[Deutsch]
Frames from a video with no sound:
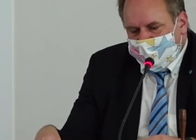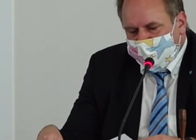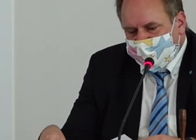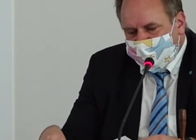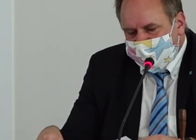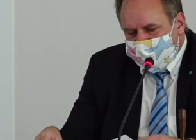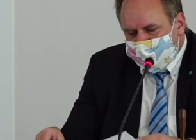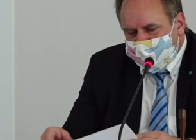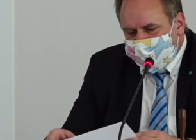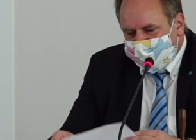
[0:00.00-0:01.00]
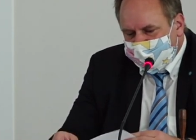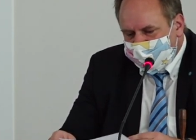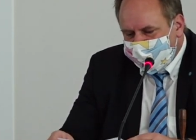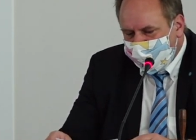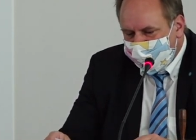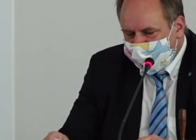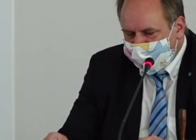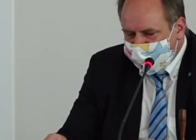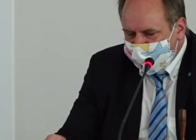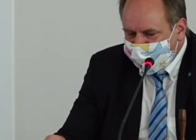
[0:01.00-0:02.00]
Ein ganz kleines
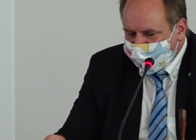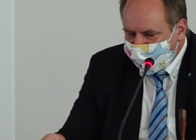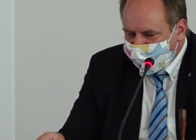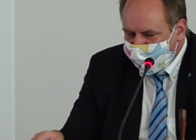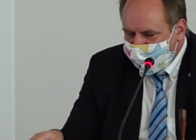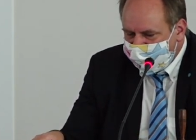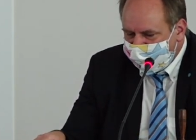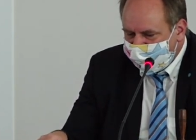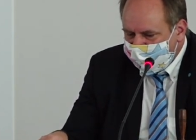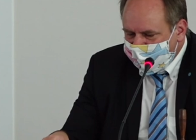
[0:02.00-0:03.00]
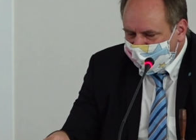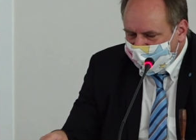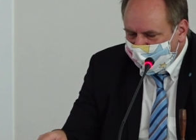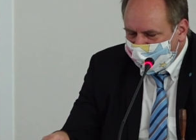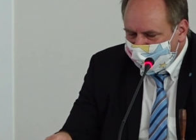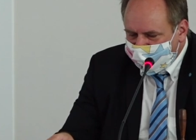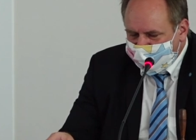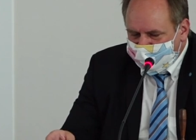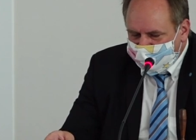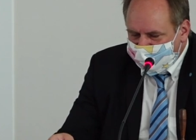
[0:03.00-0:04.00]
Puzzleteil davon findet auch
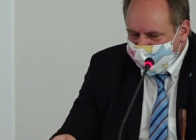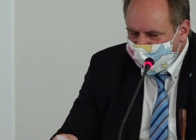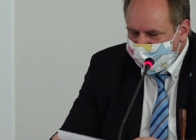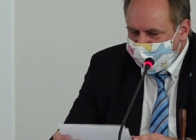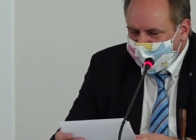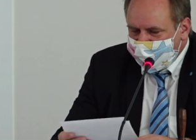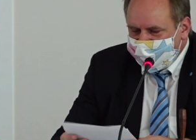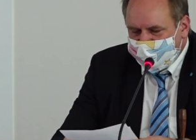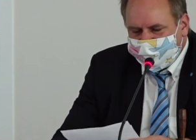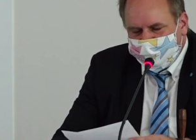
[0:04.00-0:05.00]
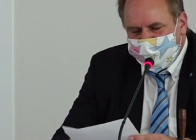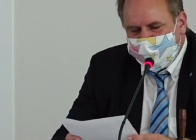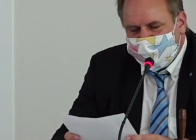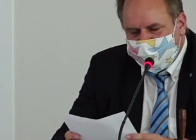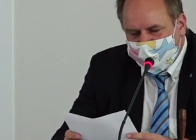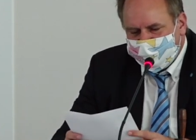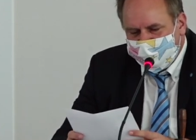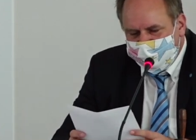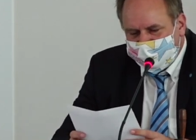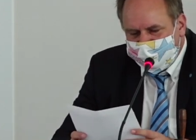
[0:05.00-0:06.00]
in der Familie
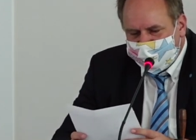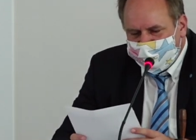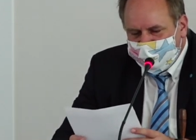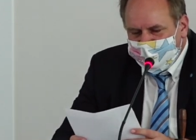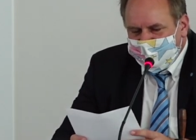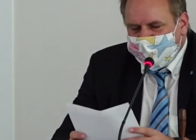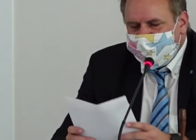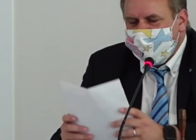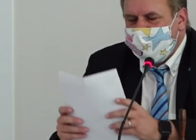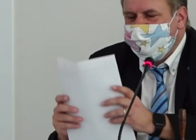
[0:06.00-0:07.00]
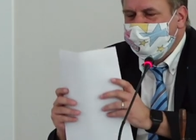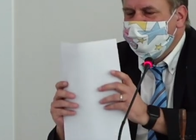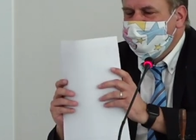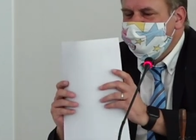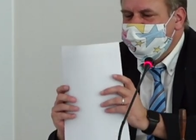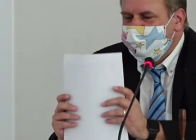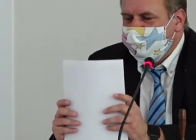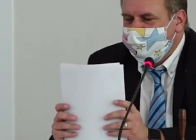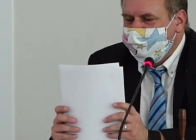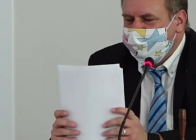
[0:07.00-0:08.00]
Hilbert statt. Deshalb habe ich
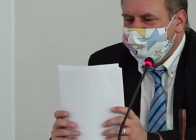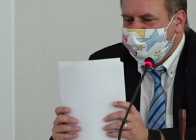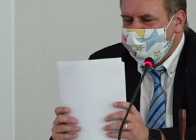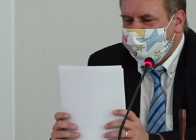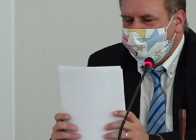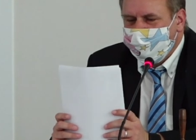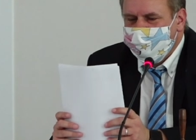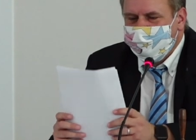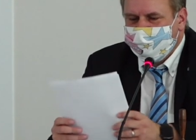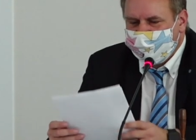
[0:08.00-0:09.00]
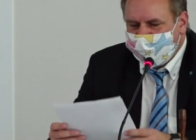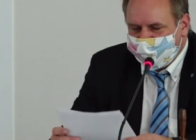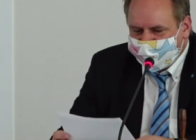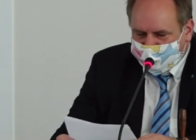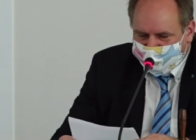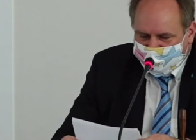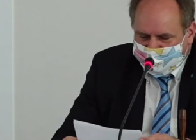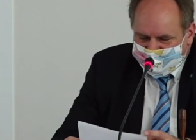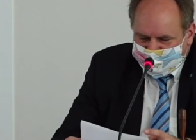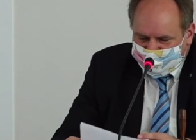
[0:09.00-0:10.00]
Ihnen mit den besten Grüßen von meiner Frau
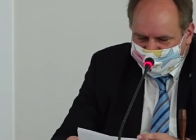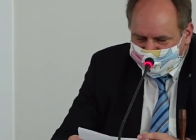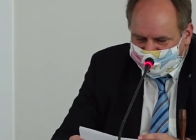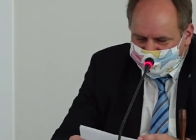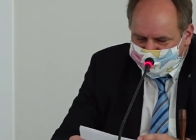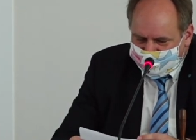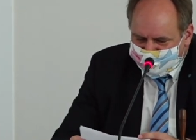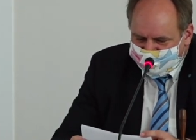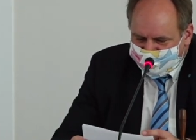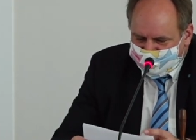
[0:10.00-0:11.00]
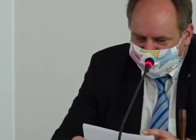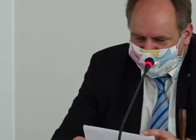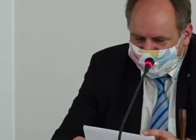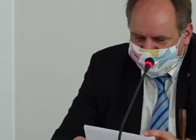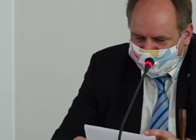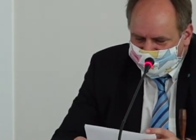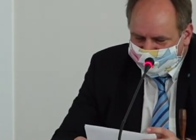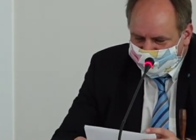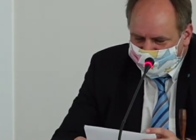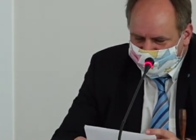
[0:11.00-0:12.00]
jeden eine selbstgenähte Maske
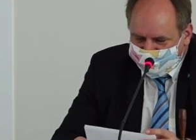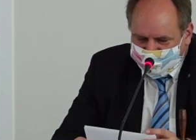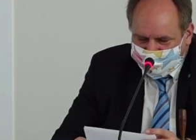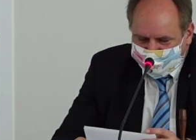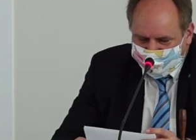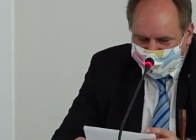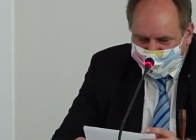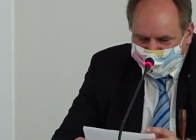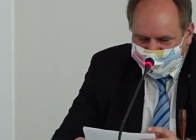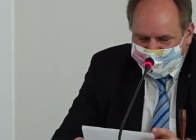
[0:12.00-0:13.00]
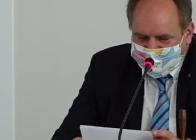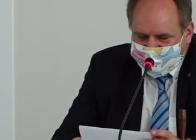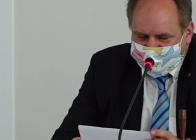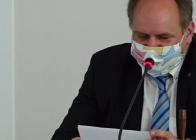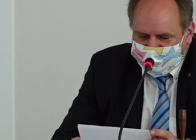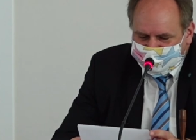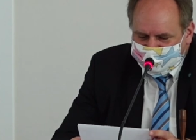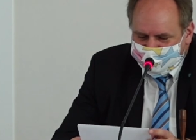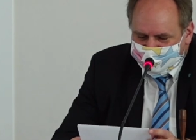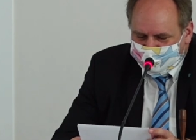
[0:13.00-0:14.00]
auf den Tisch gelegt und hoffe, Sie
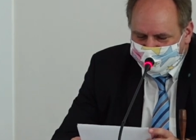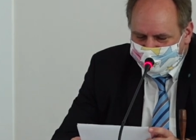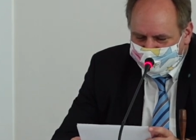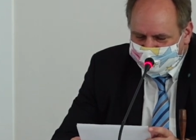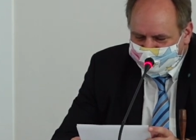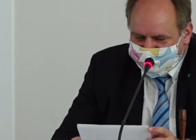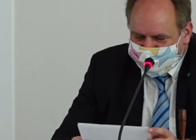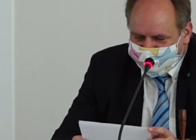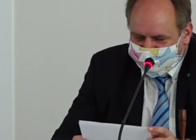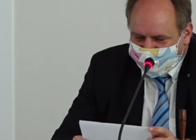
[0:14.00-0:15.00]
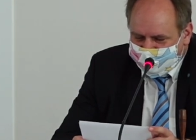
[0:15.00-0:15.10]
werden es zu nutzen wissen.